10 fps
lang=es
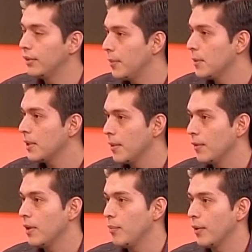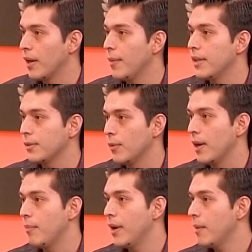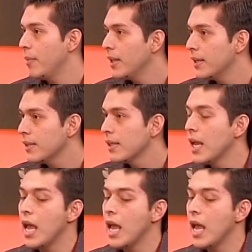contamos también con el programa de escuela para padres.